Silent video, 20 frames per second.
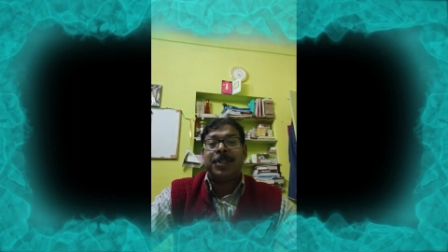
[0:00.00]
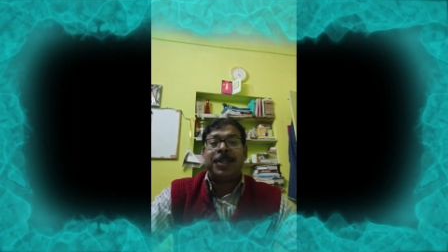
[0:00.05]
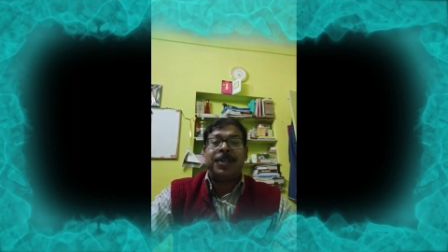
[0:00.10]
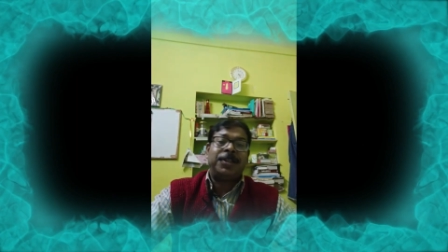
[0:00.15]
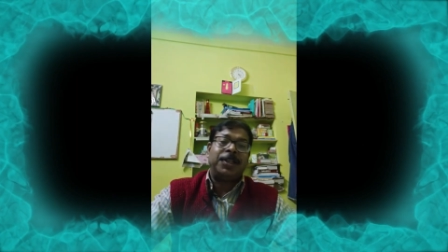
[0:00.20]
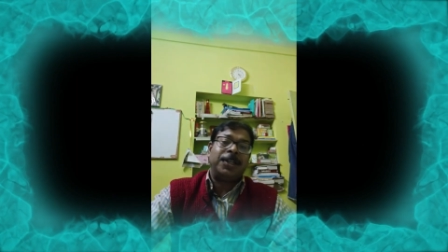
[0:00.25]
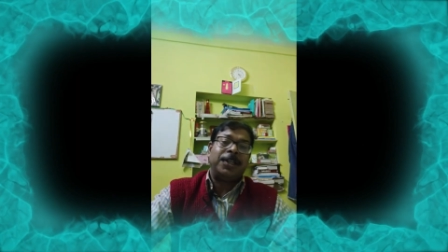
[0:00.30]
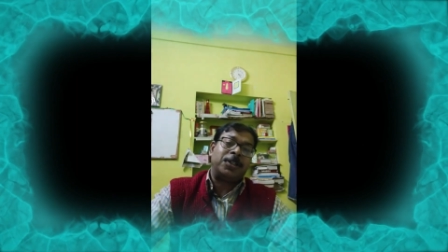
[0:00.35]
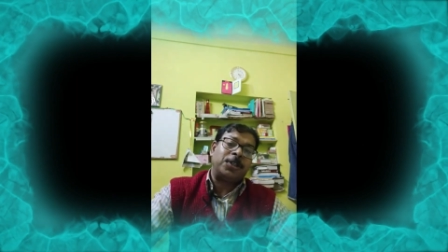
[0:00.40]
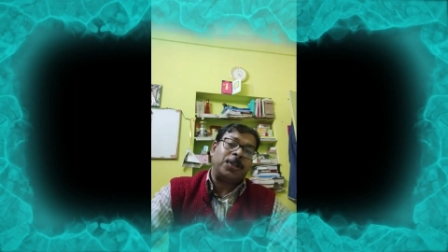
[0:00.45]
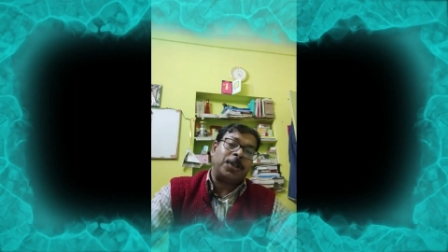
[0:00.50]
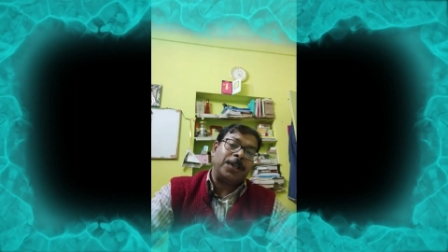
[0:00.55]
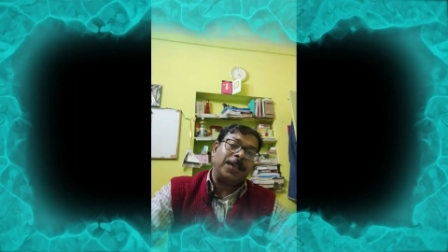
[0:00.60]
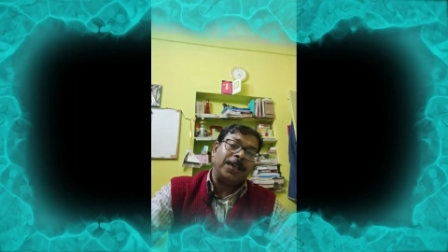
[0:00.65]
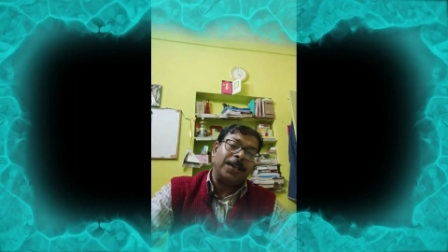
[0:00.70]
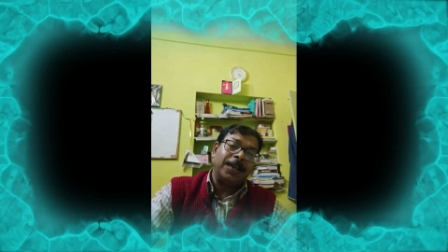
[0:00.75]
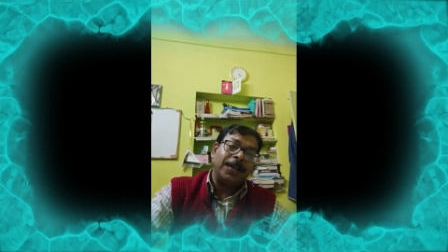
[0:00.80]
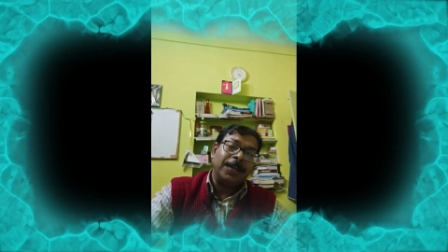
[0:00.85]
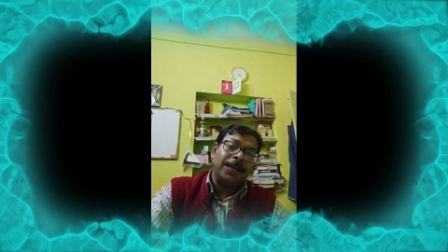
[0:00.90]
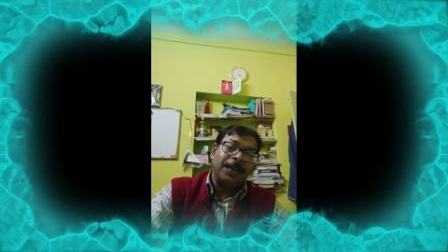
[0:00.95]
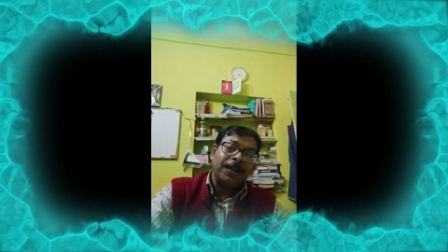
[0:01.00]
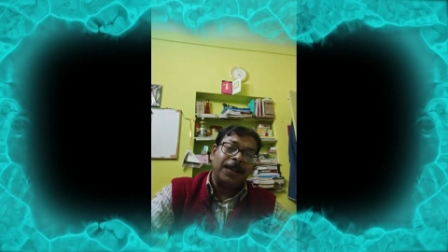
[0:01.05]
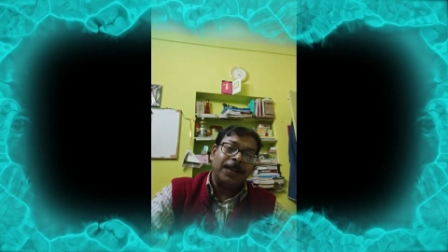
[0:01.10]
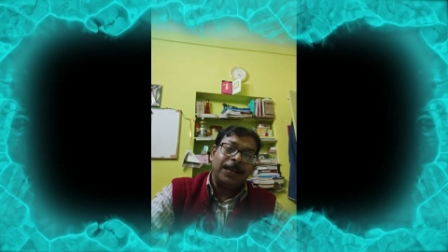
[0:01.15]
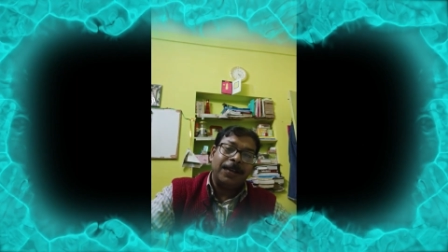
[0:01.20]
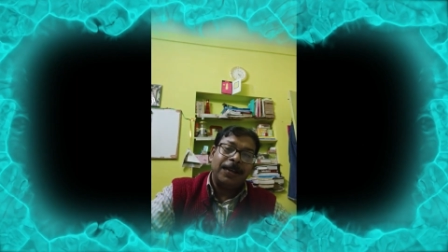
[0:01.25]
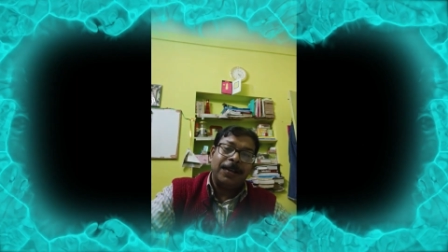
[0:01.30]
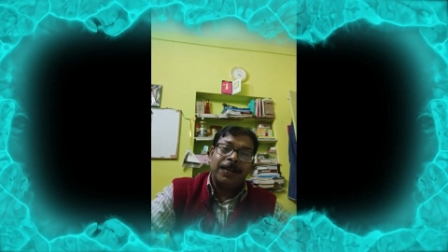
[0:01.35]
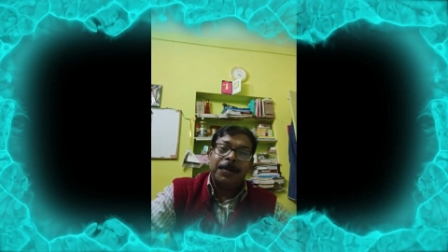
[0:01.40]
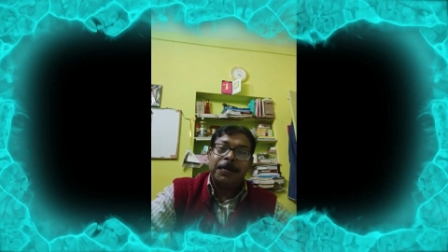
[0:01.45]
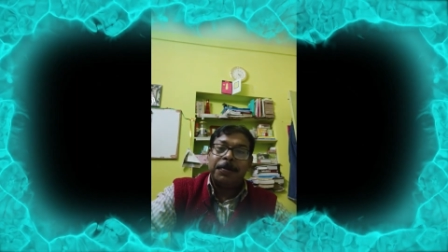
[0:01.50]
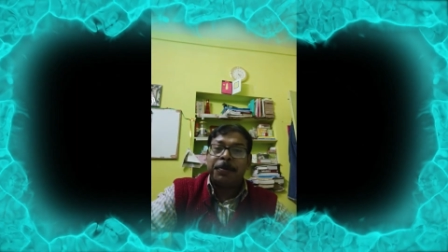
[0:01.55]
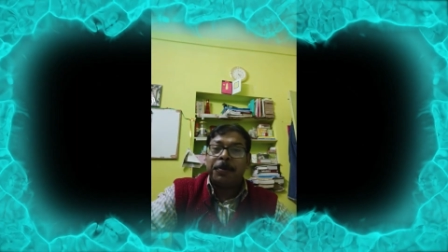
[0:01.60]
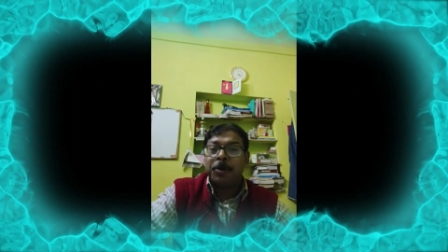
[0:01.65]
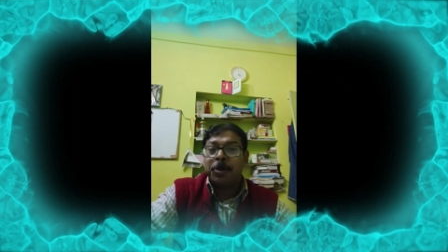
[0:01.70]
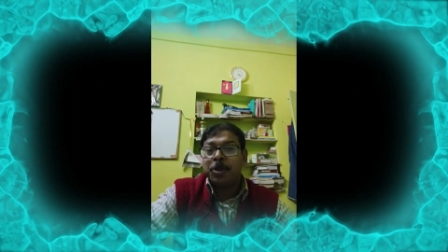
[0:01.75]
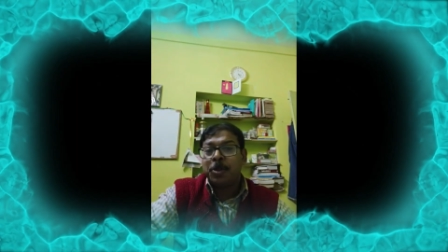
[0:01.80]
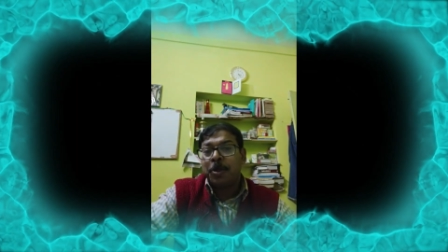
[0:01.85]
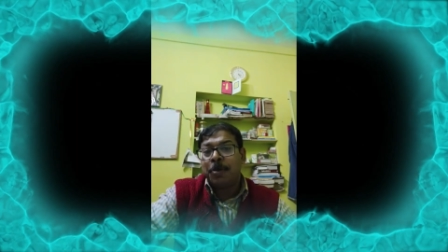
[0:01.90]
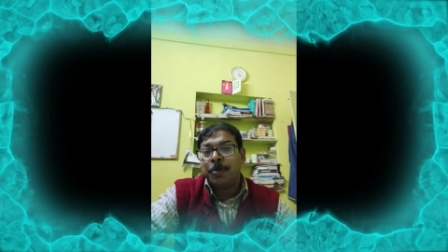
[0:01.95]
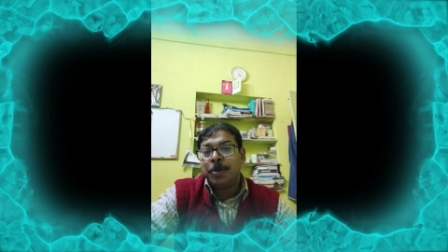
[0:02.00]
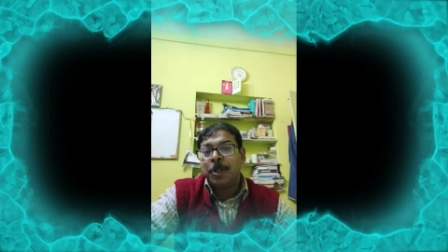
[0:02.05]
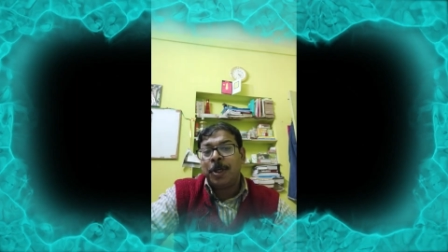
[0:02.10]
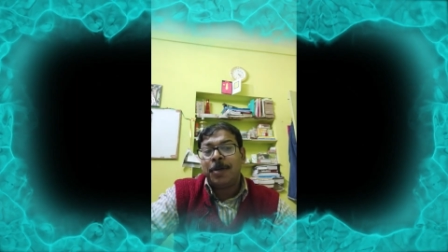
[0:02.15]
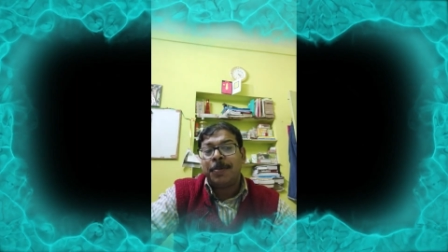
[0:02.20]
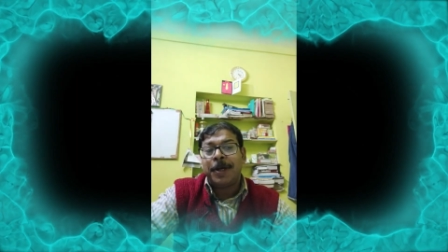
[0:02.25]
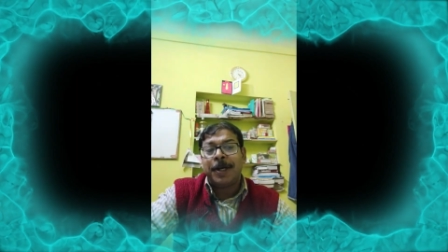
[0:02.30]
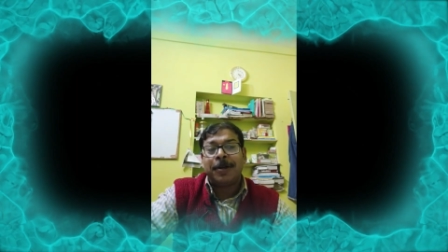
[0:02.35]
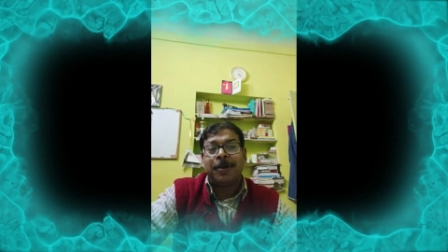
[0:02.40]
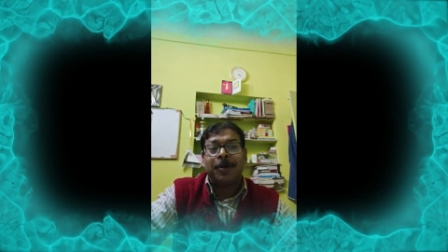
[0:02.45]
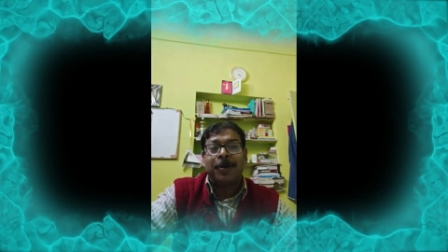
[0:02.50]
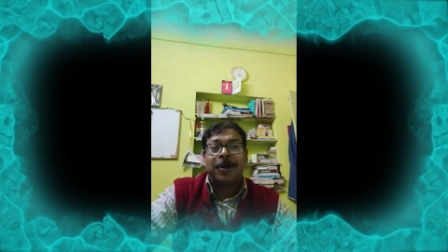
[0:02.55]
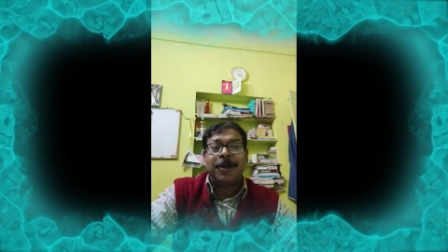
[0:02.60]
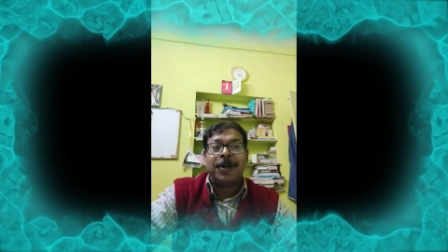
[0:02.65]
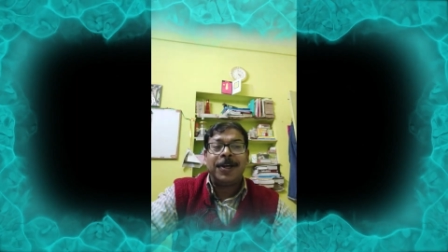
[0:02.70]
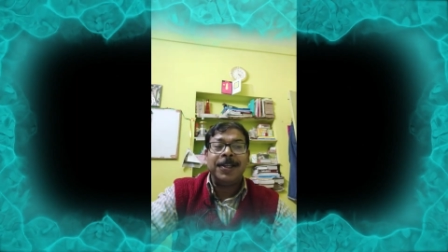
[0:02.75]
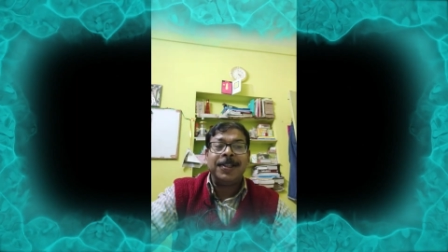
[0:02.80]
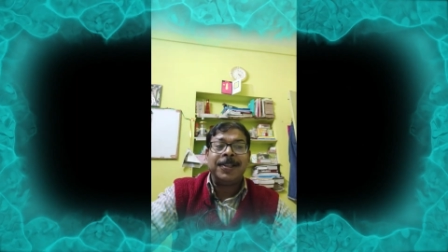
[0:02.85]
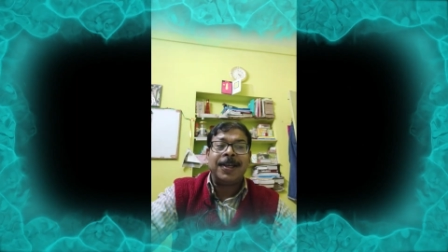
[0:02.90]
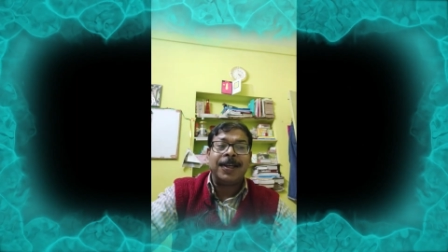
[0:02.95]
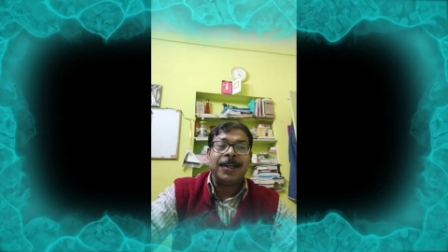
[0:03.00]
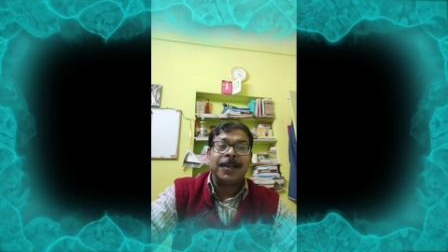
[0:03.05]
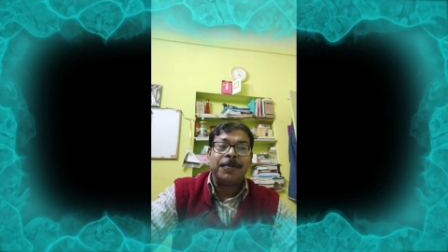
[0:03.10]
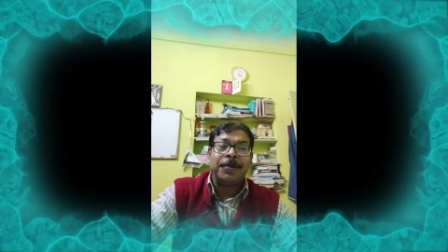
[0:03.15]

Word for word: সেন্টেন্স হয় প্রশ্নবোধক বাক্য করা হয় তাকে